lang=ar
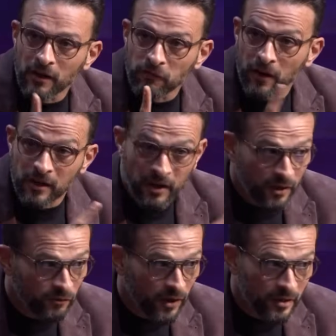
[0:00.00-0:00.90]
انا خايف
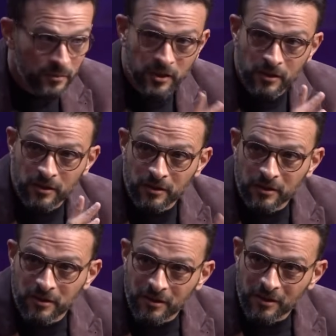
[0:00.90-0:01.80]
عليه من
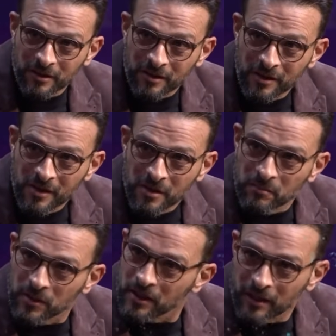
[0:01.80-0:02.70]
من
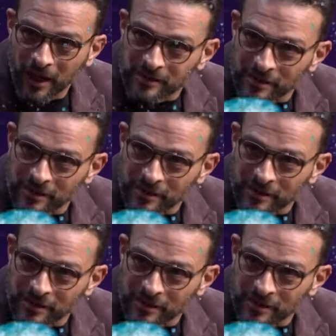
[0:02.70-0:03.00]
الحسد